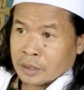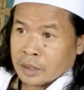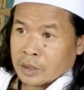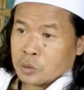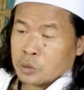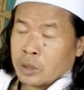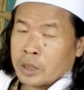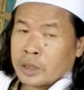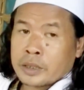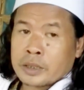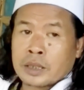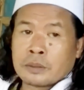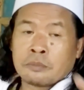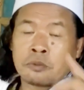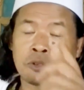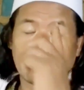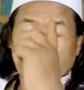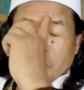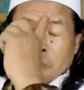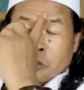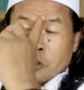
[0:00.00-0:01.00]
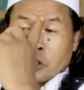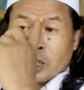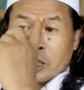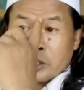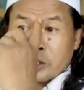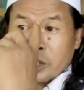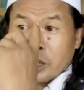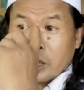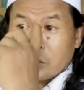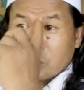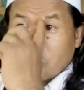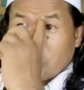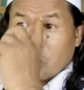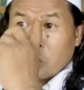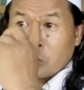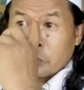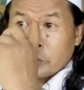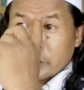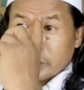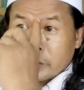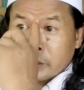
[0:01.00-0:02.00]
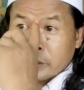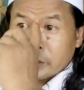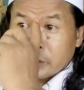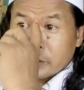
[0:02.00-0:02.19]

yang kedua kita punya modal silaturahmi